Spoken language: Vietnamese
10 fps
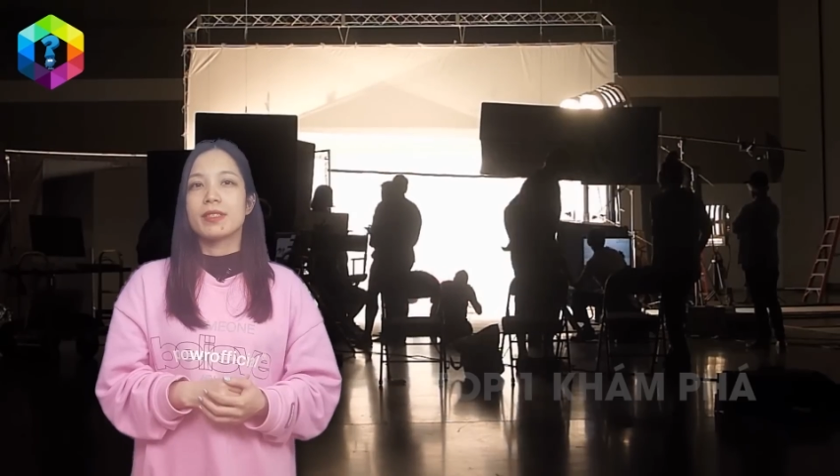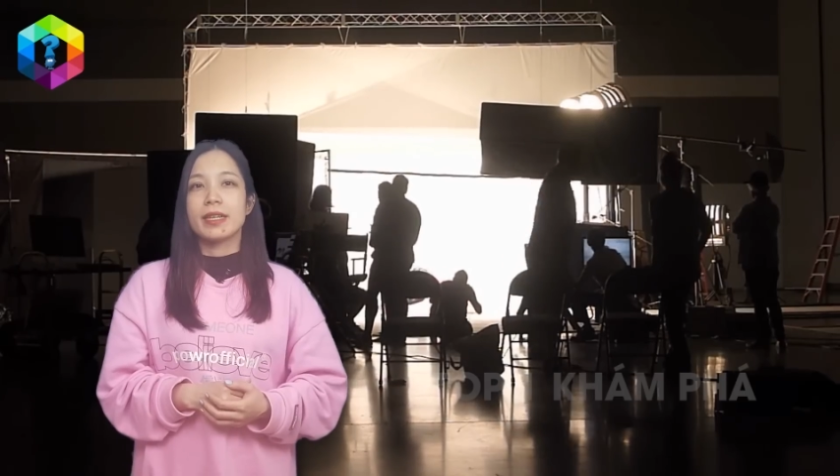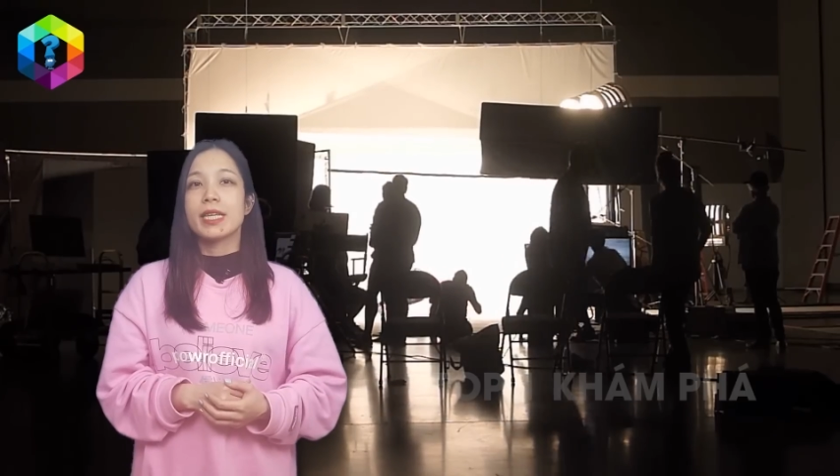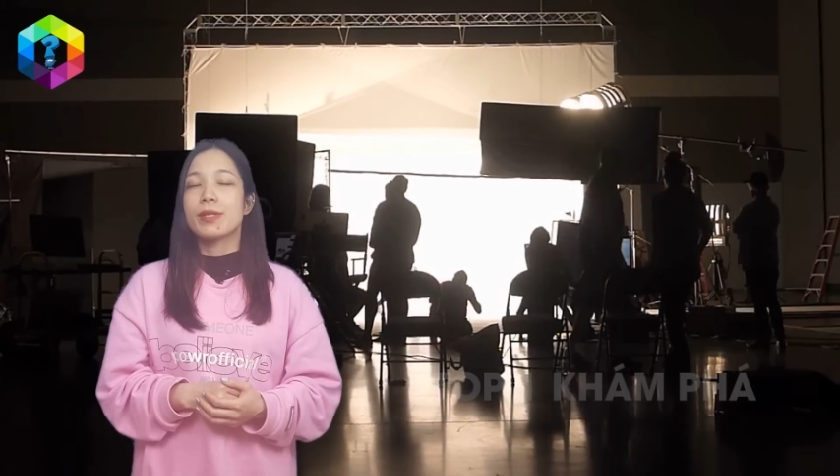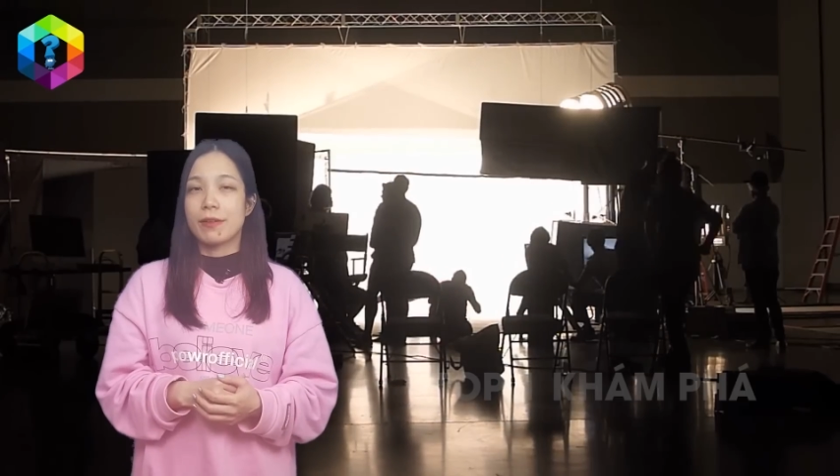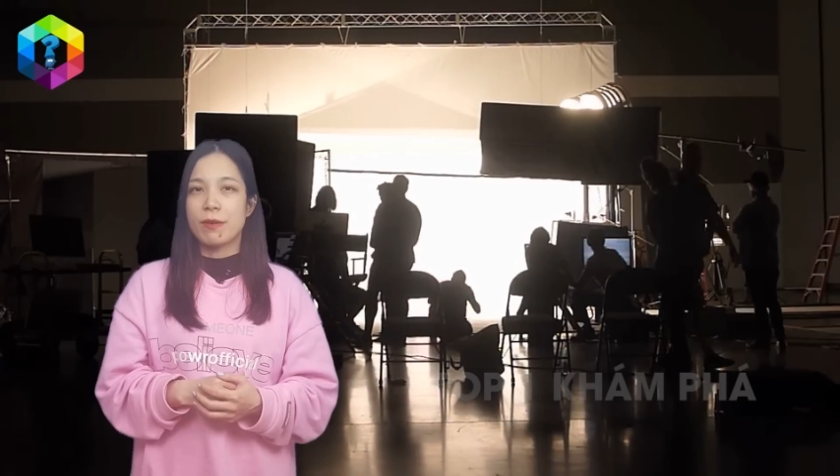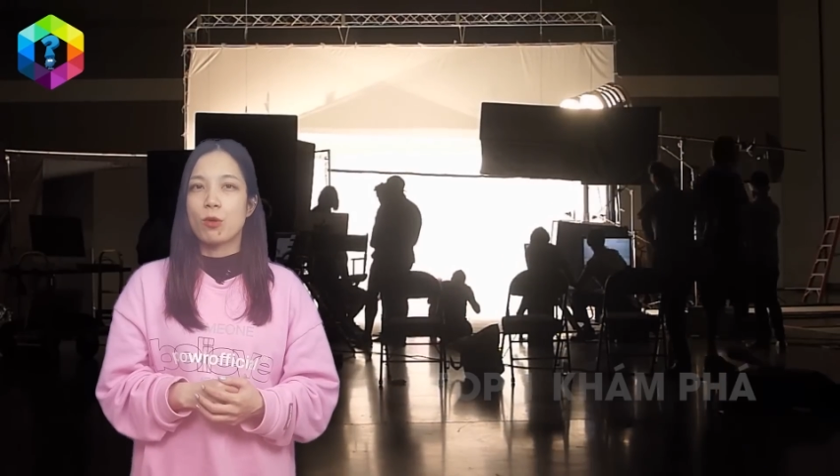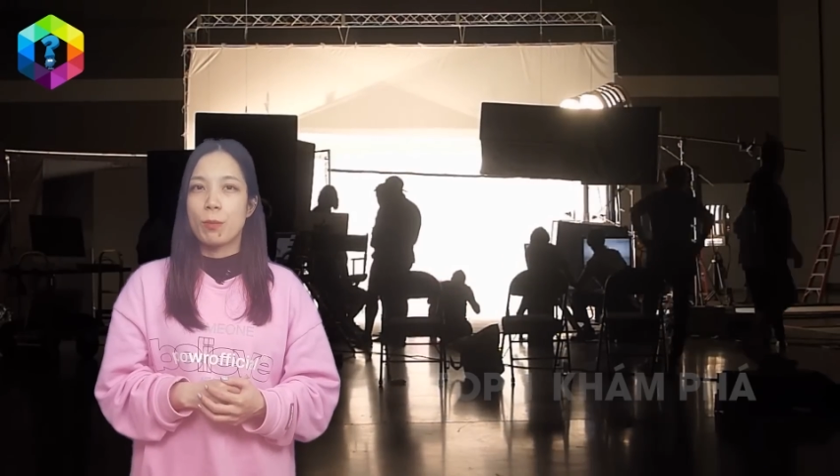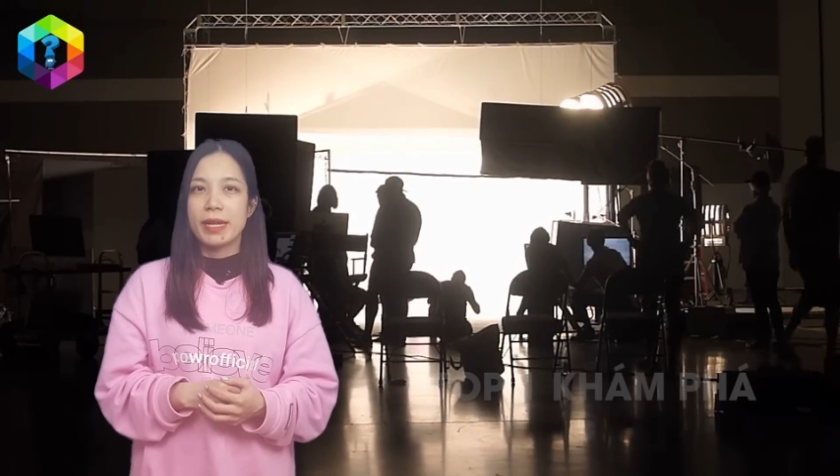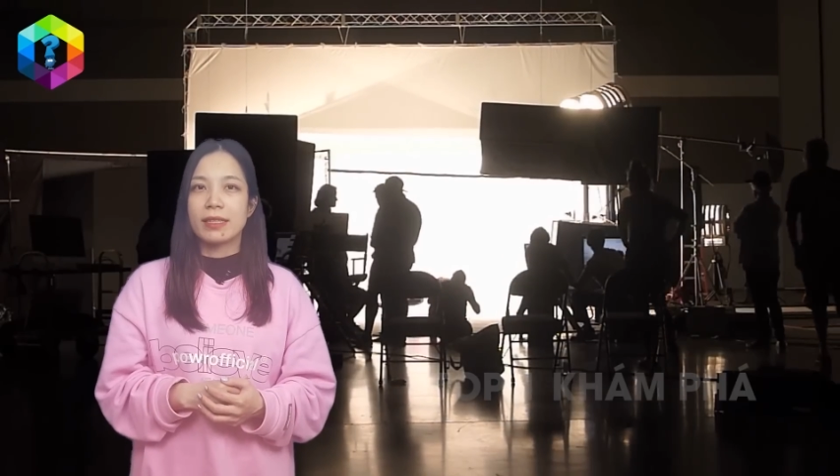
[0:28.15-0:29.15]
giới thiệu sản phẩm
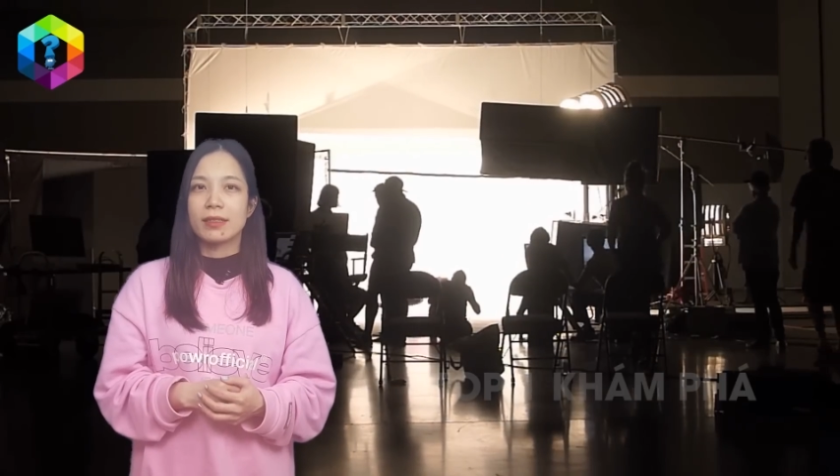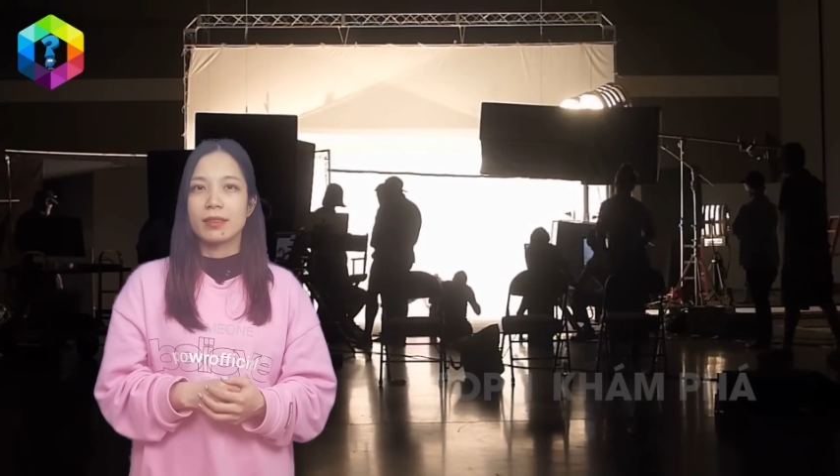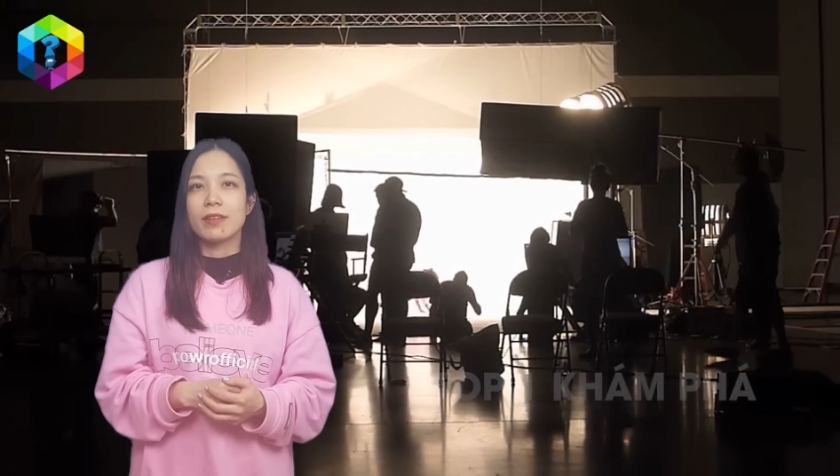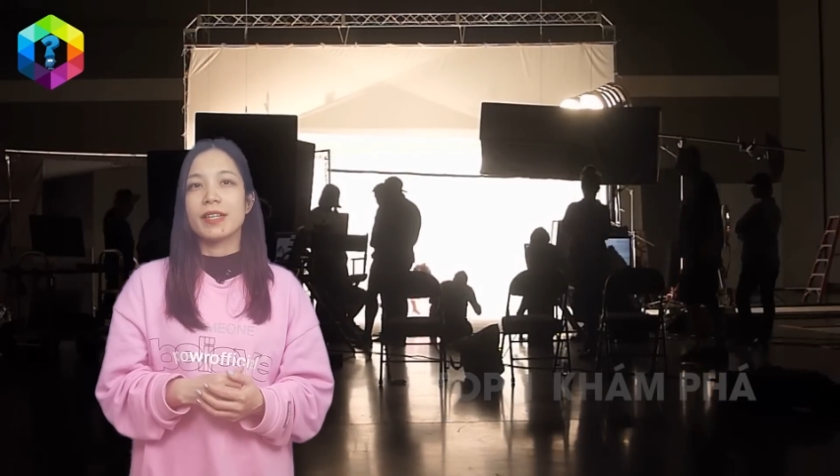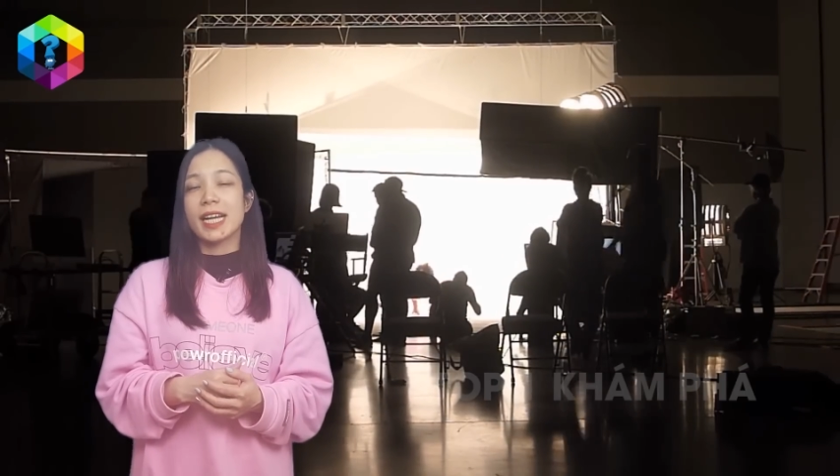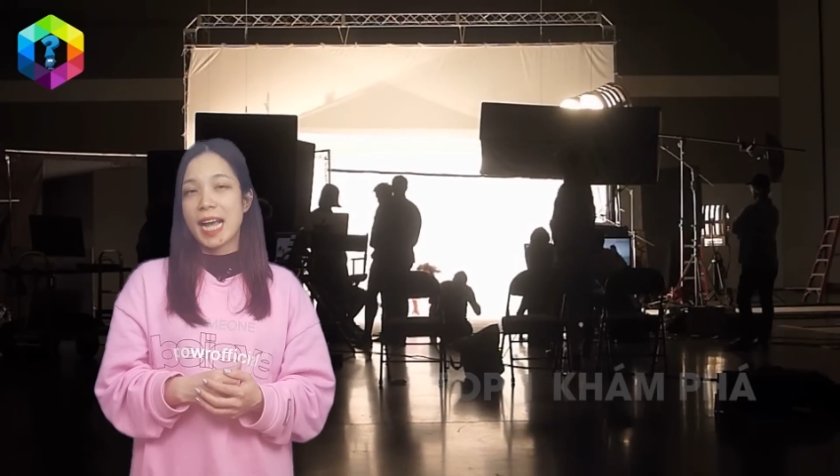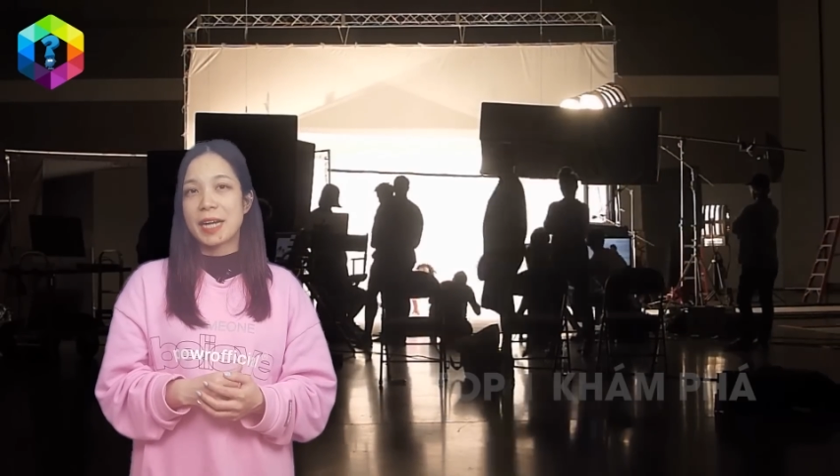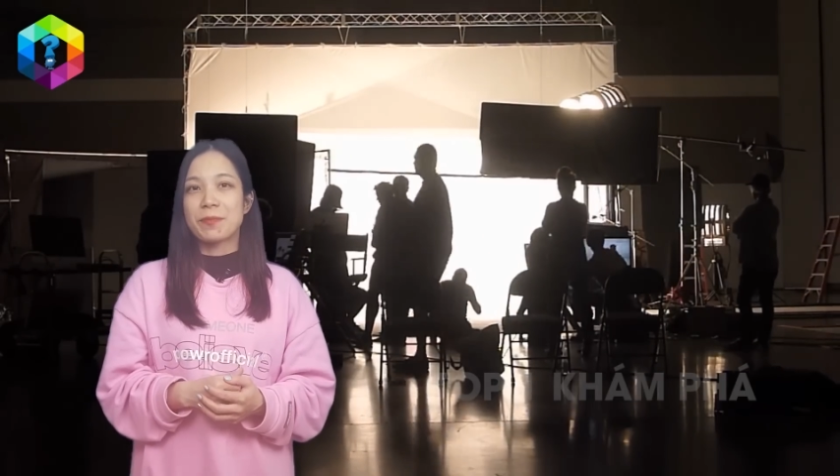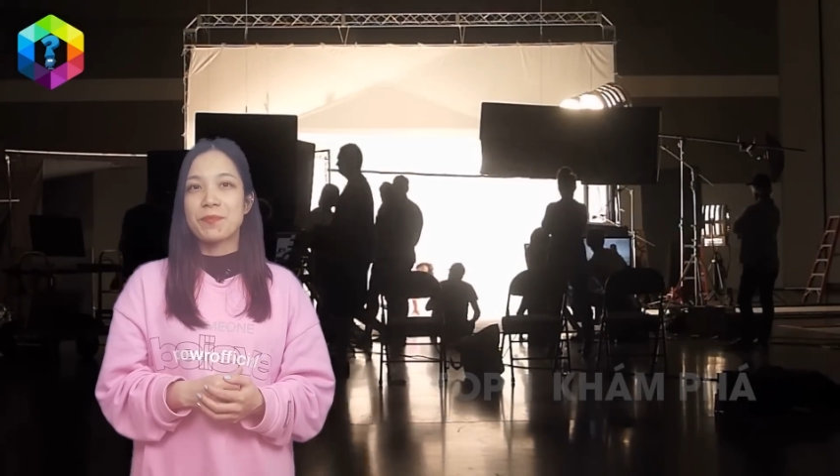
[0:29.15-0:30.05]
của mình tới với khách hàng